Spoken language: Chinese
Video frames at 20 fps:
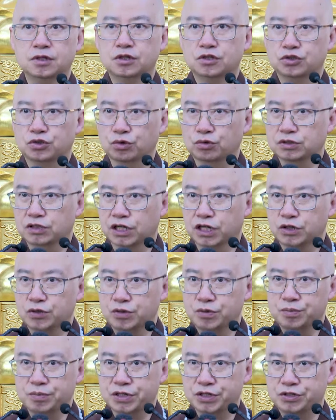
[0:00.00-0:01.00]
从德
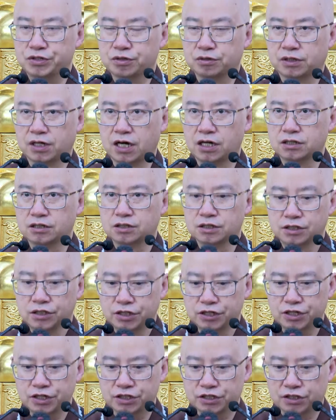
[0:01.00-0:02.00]
云比丘开始，
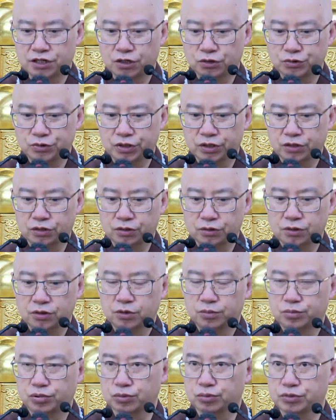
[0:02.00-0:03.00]
一直到最后
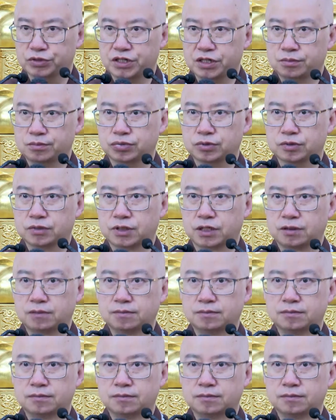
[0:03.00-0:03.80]
普贤菩萨。